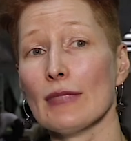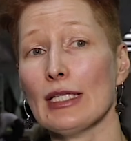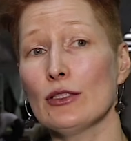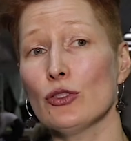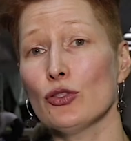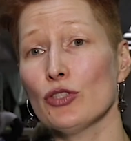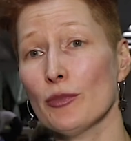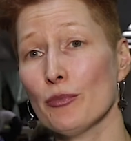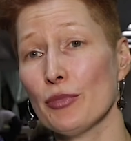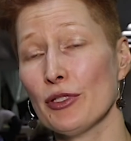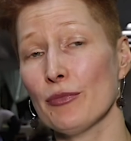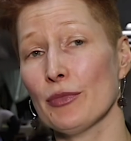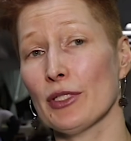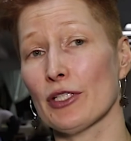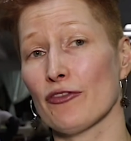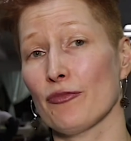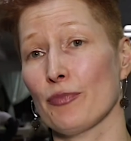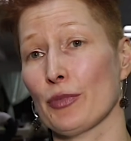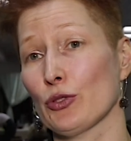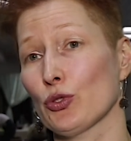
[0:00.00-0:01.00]
Ну,
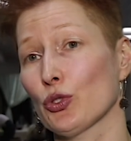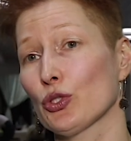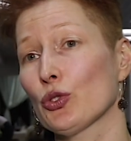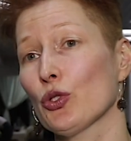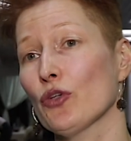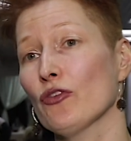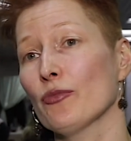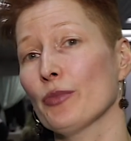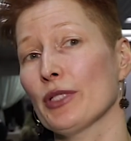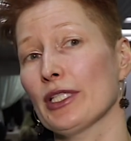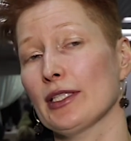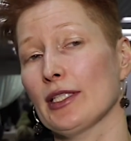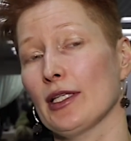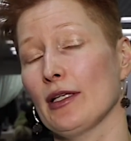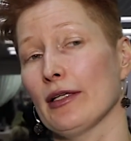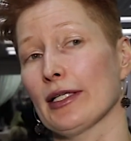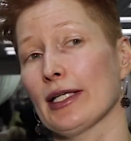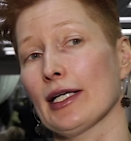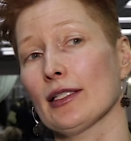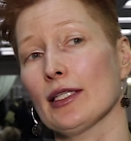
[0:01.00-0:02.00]
например, в продуктовом
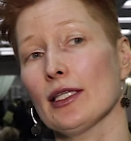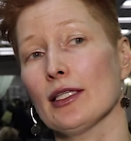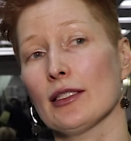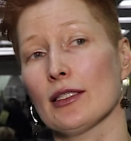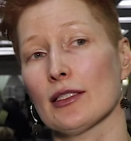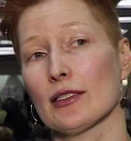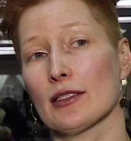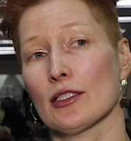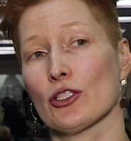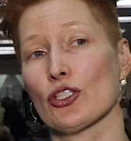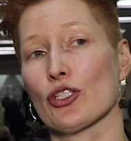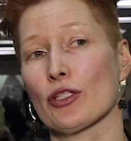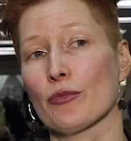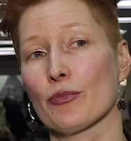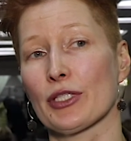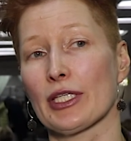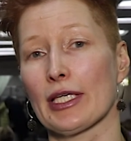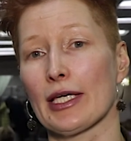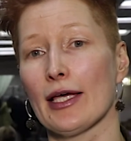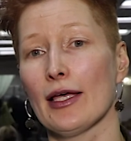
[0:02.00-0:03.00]
ритейле какие есть
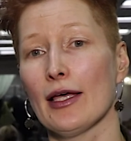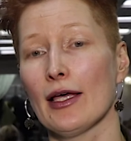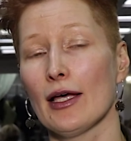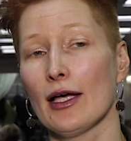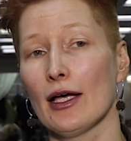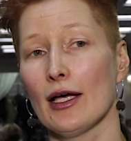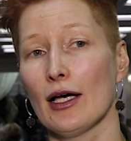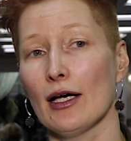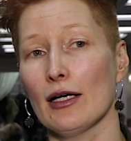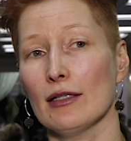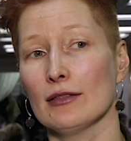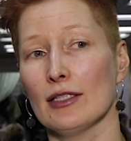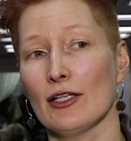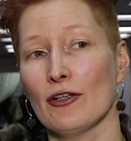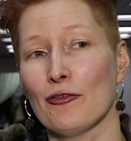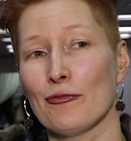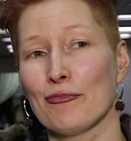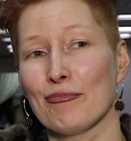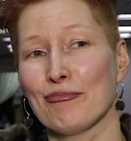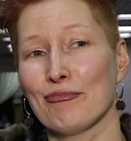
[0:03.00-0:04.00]
ошибки?
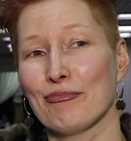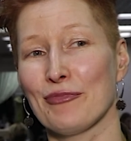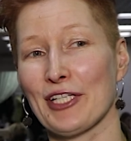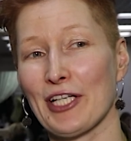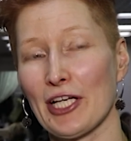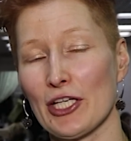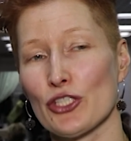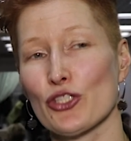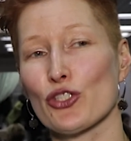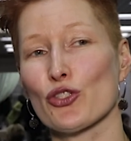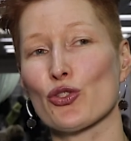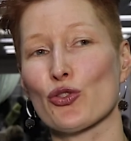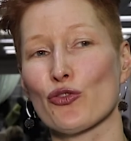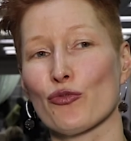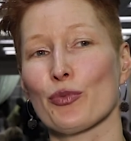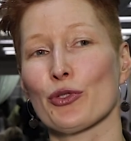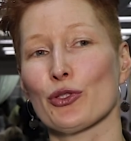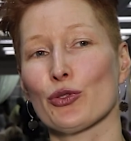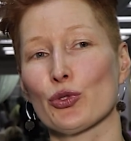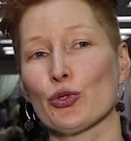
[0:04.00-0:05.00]
Мне кажется, что
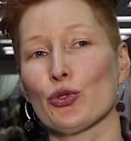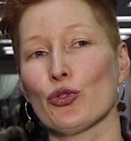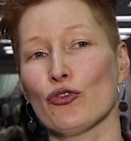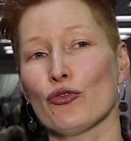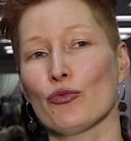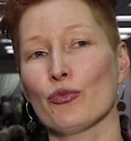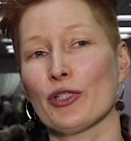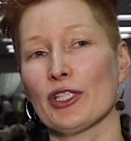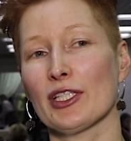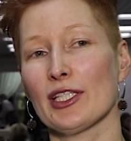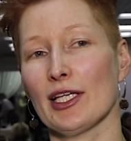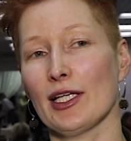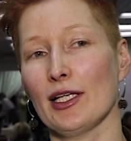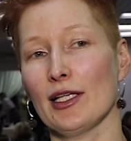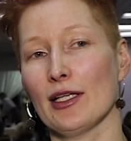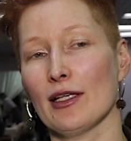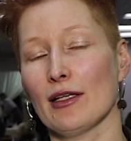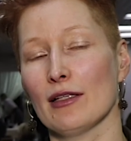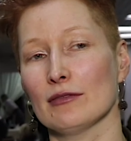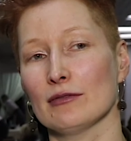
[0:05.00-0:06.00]
в продуктовом
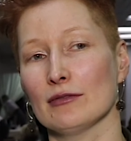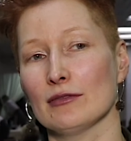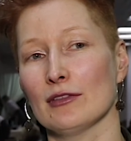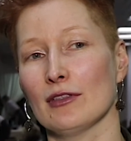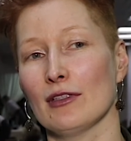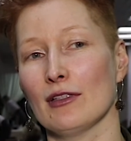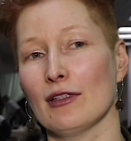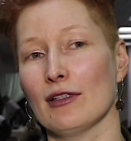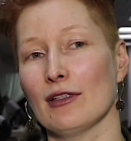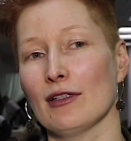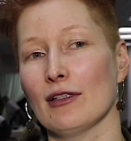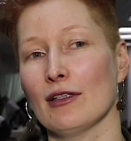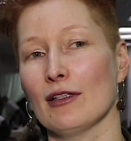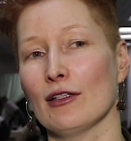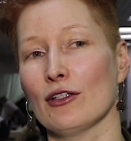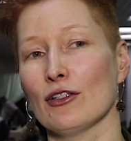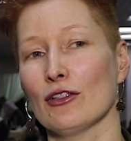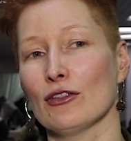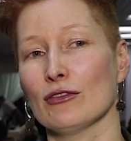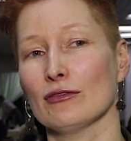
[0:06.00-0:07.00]
ритейле,
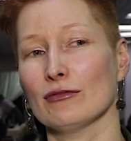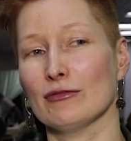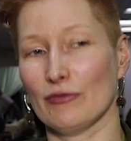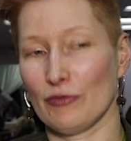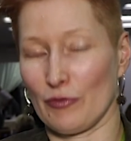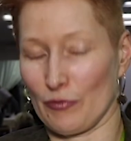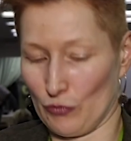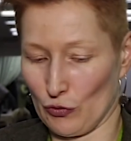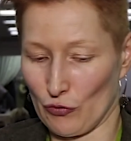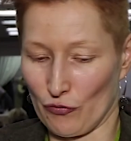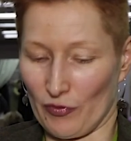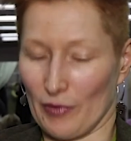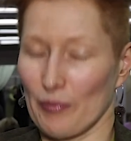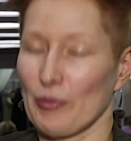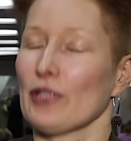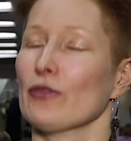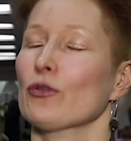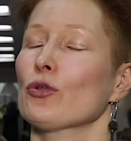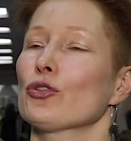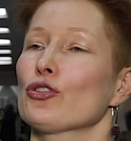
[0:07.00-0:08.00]
а, ну,
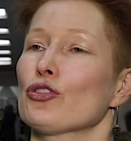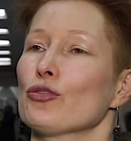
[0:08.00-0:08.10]
во-первых,